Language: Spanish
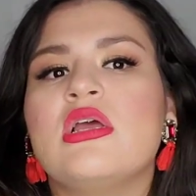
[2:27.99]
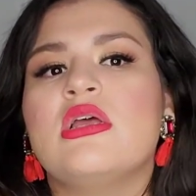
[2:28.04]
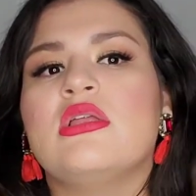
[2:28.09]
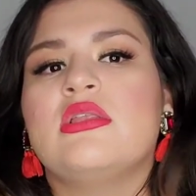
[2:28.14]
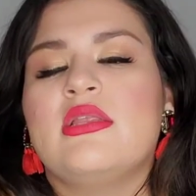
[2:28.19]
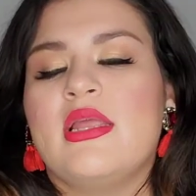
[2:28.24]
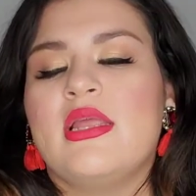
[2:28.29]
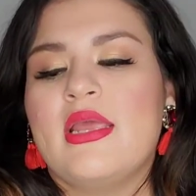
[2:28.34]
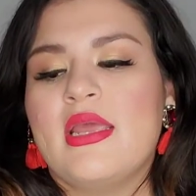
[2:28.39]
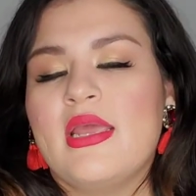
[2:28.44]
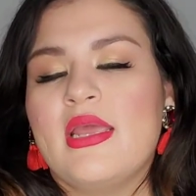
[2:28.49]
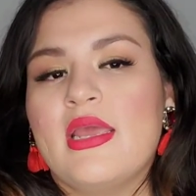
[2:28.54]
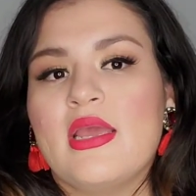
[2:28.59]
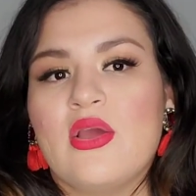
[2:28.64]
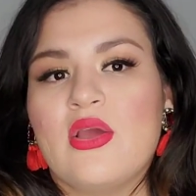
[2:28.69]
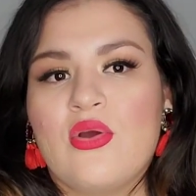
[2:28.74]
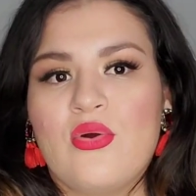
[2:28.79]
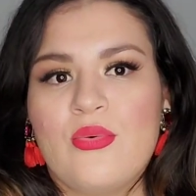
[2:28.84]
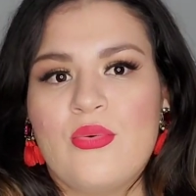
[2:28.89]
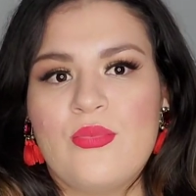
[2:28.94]
de
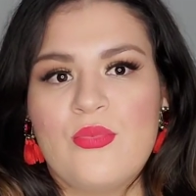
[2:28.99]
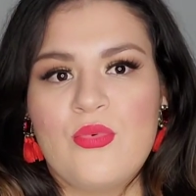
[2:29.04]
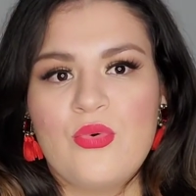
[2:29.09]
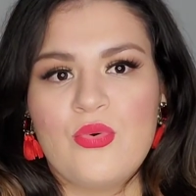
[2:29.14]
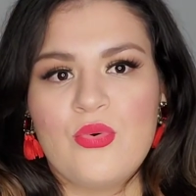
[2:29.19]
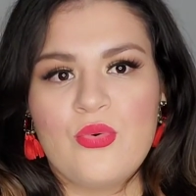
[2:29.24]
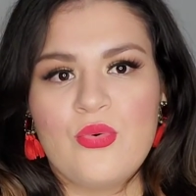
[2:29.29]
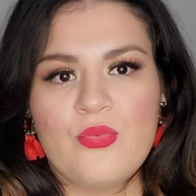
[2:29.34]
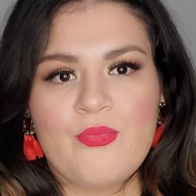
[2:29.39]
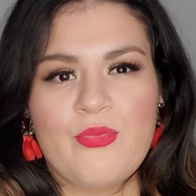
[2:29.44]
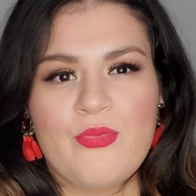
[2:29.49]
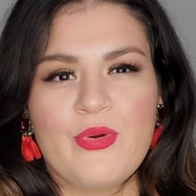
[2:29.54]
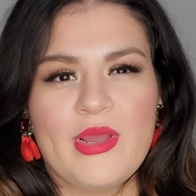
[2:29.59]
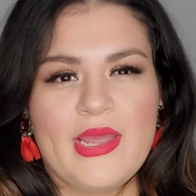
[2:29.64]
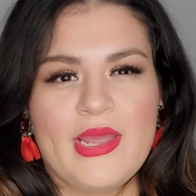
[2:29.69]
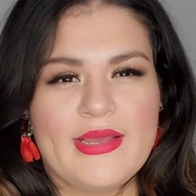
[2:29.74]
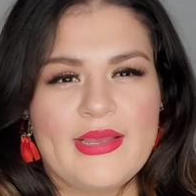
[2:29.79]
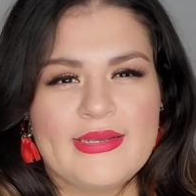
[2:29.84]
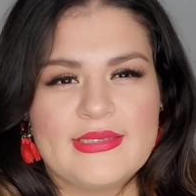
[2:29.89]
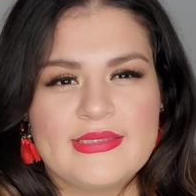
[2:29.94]
cómo
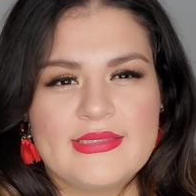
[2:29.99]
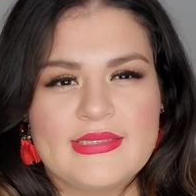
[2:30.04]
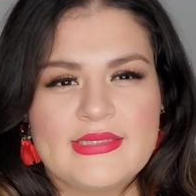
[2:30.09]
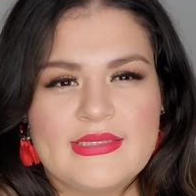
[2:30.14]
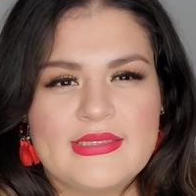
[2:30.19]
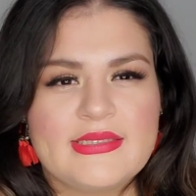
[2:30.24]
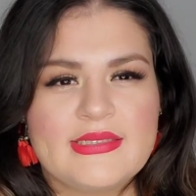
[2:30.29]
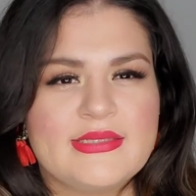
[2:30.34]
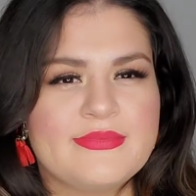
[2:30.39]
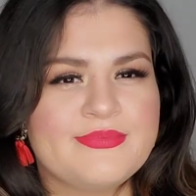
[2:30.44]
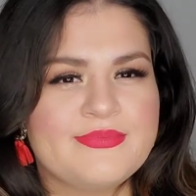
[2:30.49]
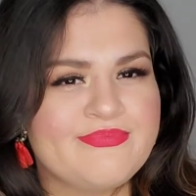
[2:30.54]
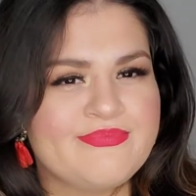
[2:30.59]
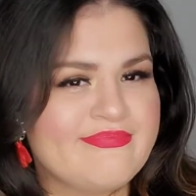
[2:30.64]
pues